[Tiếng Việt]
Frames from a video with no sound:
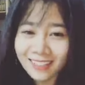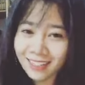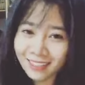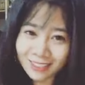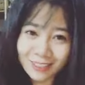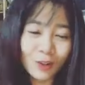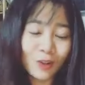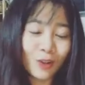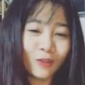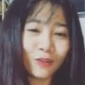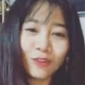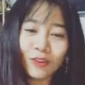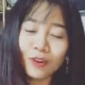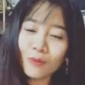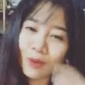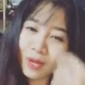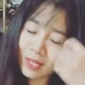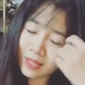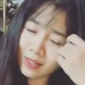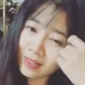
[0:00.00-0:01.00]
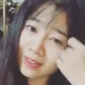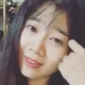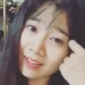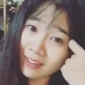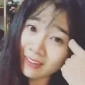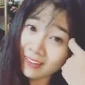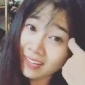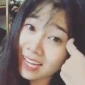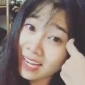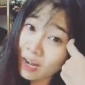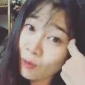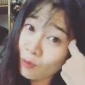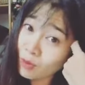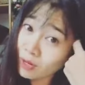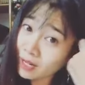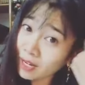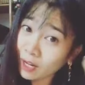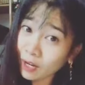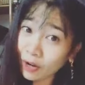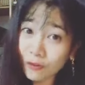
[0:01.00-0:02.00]
thật sự là phương không quen cái động
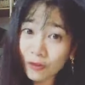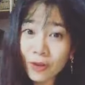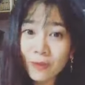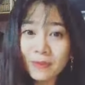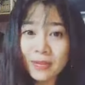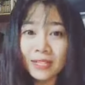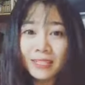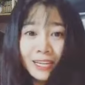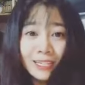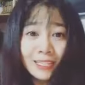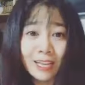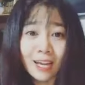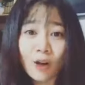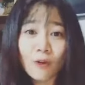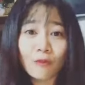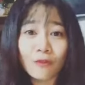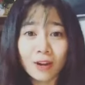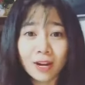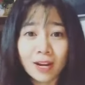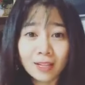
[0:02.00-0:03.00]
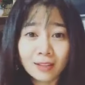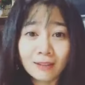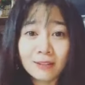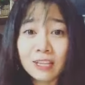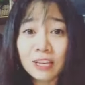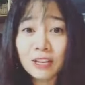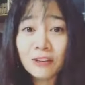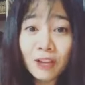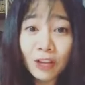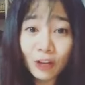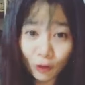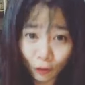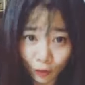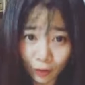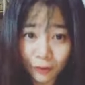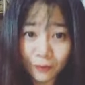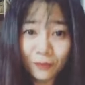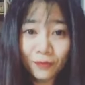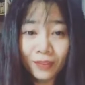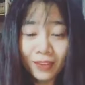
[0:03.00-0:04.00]
lực để coi phim chắc chắn sẽ không phải là từ diễn viên rồi
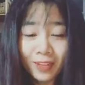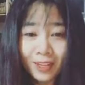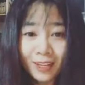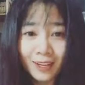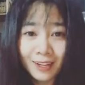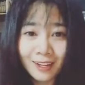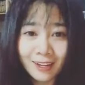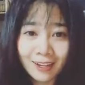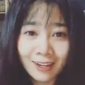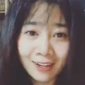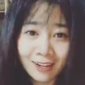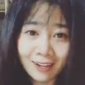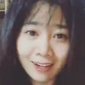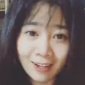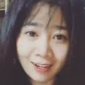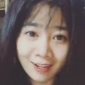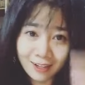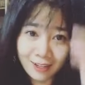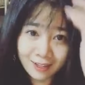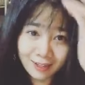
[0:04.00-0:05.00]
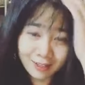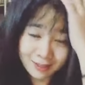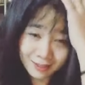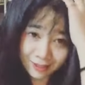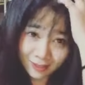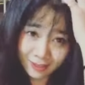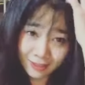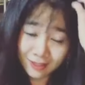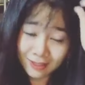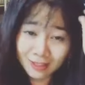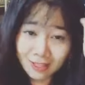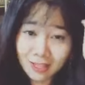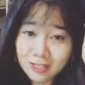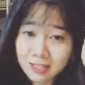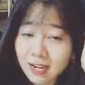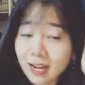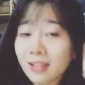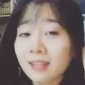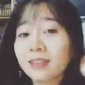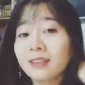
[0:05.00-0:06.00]
à, nó
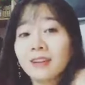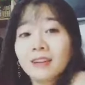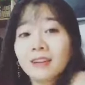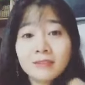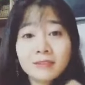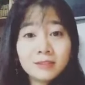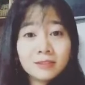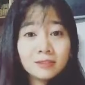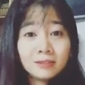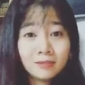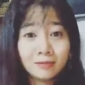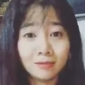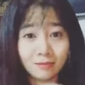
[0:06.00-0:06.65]
sẽ là từ